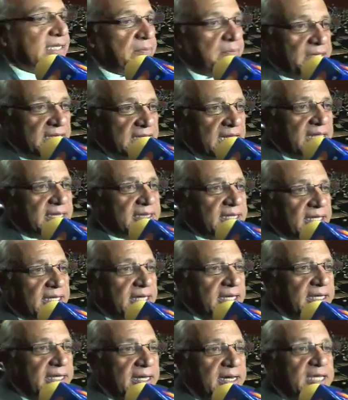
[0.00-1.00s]
evidente
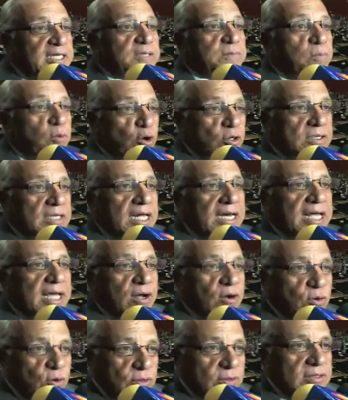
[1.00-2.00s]
que quienes votan
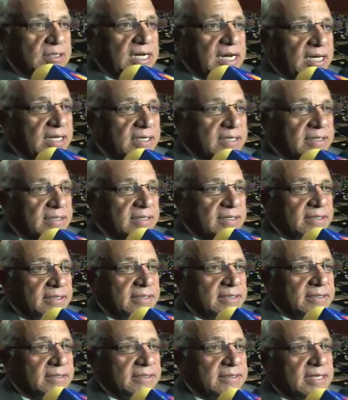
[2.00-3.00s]
en contra
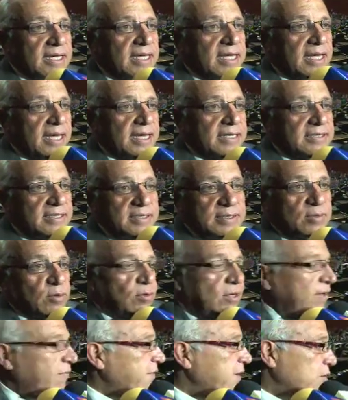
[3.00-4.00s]
de que exista
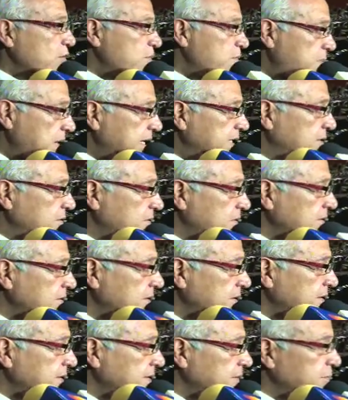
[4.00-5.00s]
un IFE completo
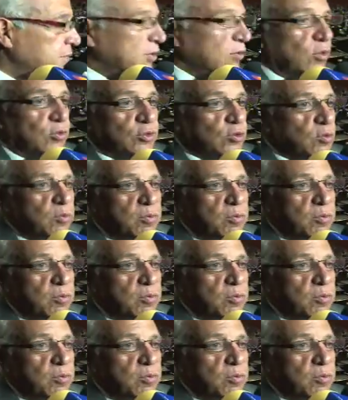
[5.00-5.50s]
pues con su